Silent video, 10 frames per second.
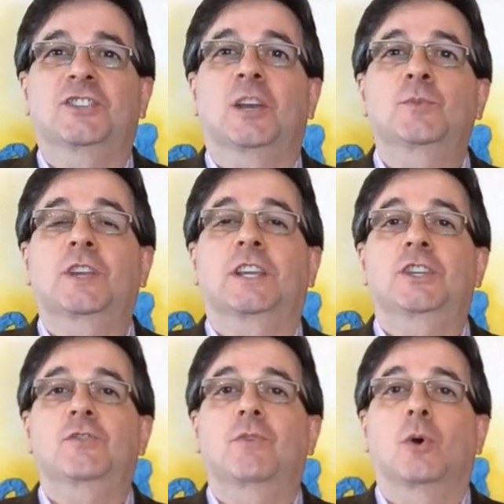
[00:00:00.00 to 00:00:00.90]
Estamos aqui
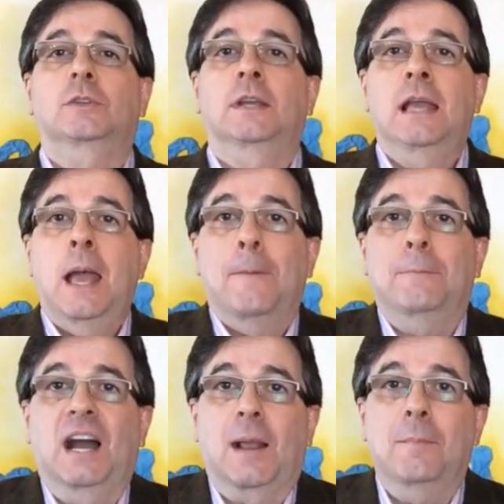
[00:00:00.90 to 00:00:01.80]
de volta
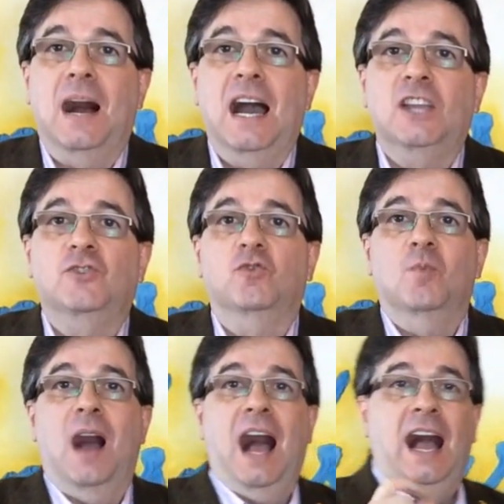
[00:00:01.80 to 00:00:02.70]
para mais
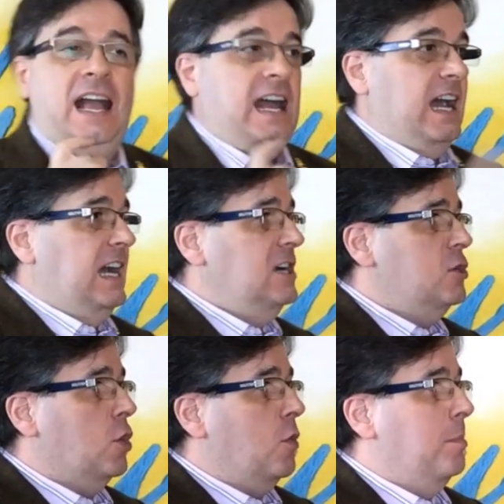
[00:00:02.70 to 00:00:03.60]
uma
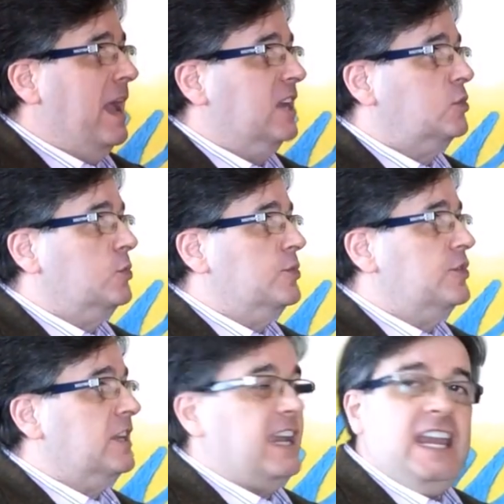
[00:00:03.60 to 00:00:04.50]
Uncle
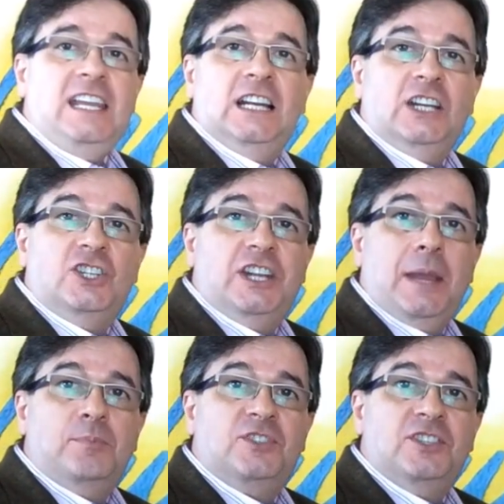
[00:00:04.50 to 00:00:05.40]
Beto's English
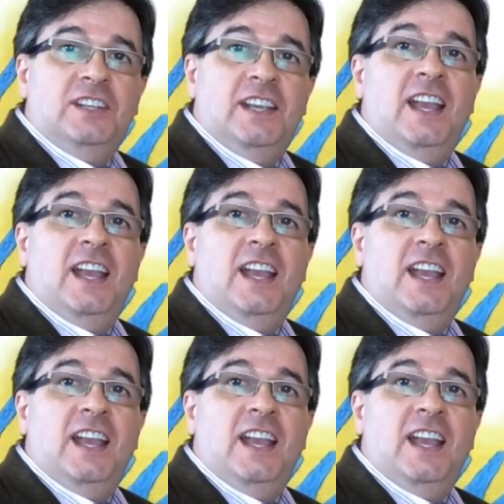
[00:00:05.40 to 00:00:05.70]
Tips.